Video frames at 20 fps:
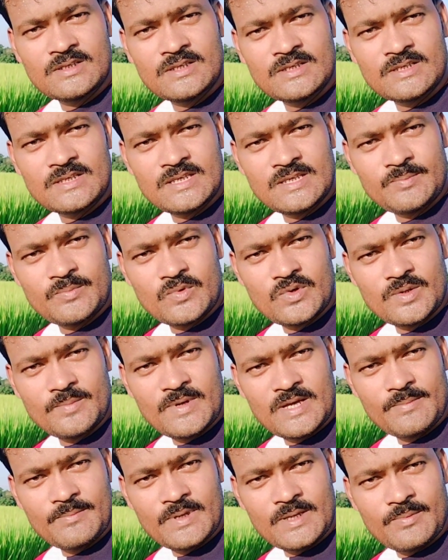কি
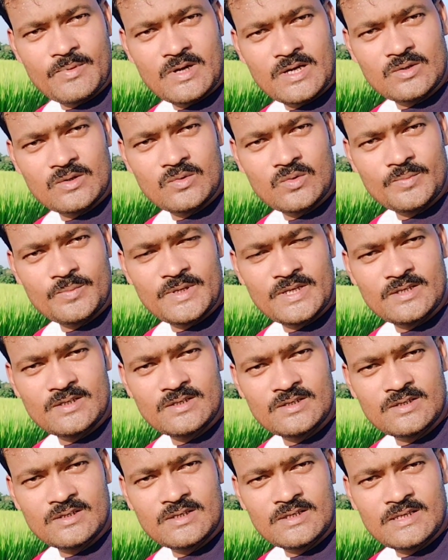পরিমাণ ব্যবহার করবেন
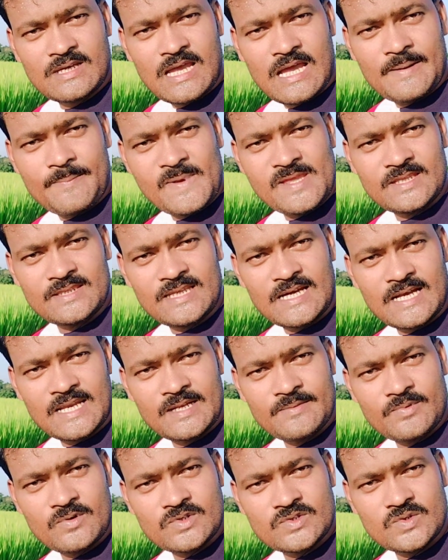আপনাদের ধানের
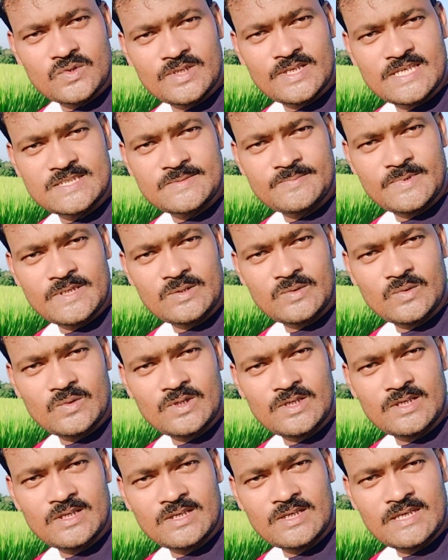ফসলে স্প্রে করলে